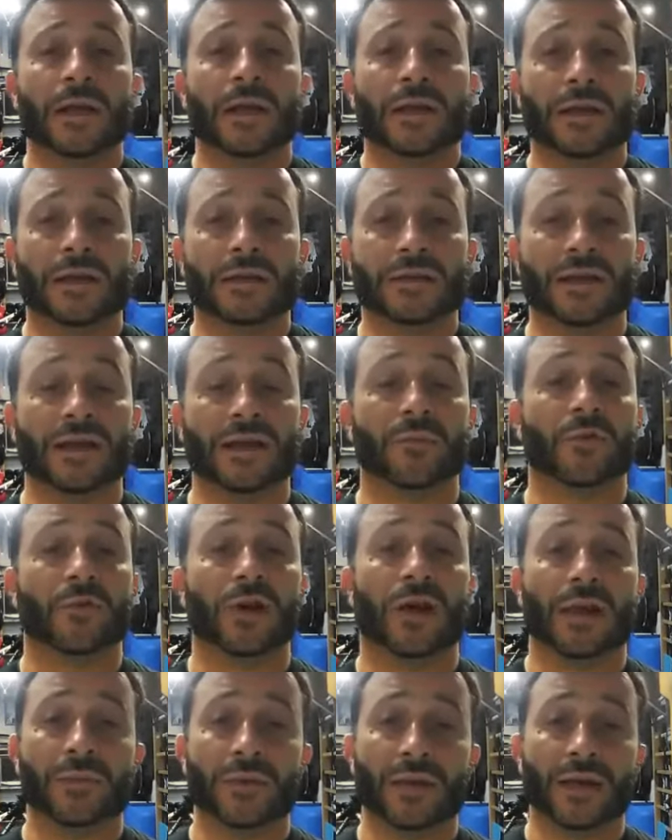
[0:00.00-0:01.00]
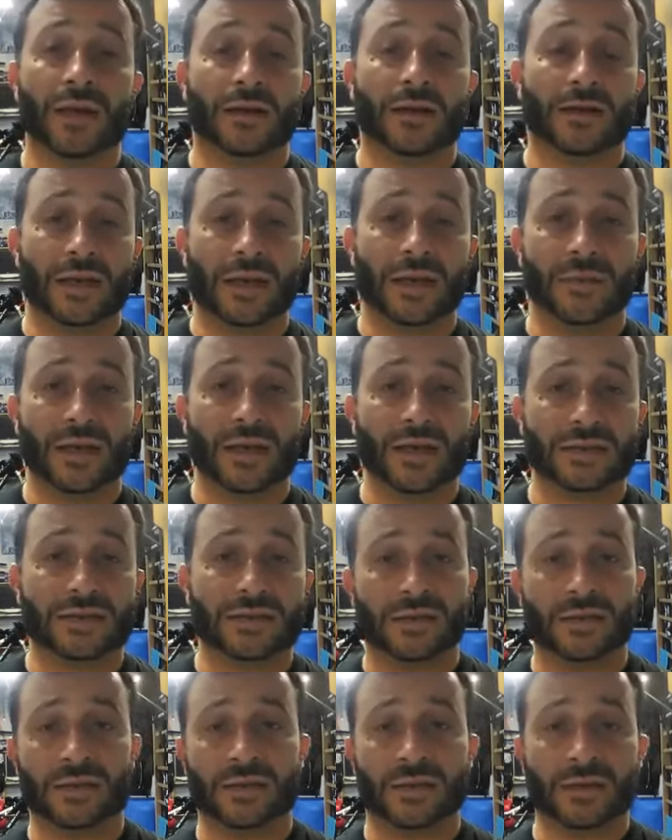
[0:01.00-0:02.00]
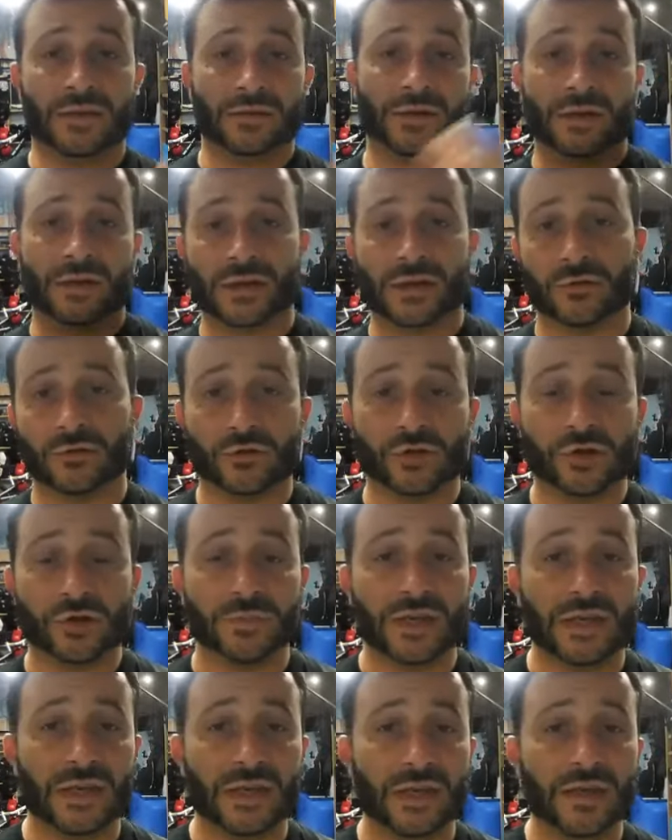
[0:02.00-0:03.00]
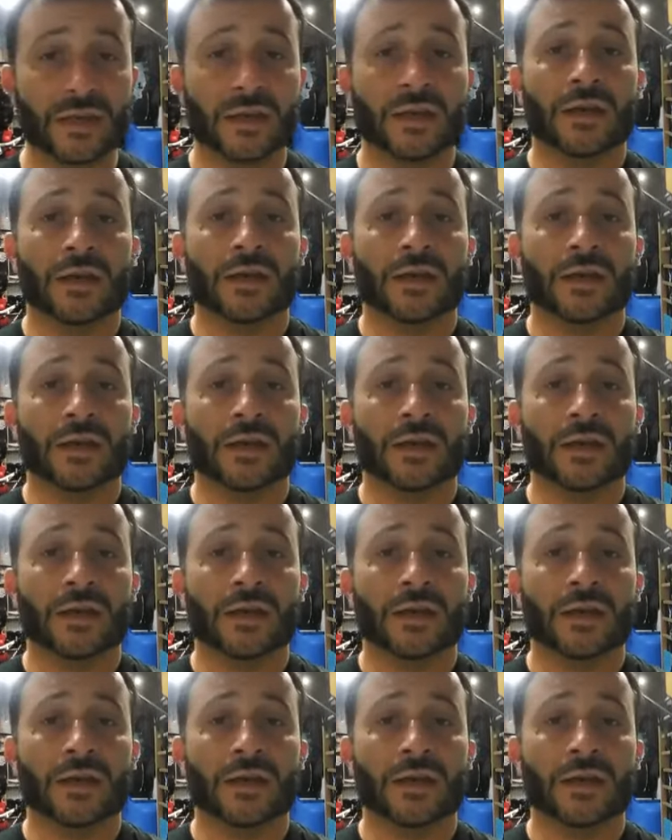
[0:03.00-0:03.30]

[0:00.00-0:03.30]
Eh, saremo nella, nella, palestra di Fernando Gemini,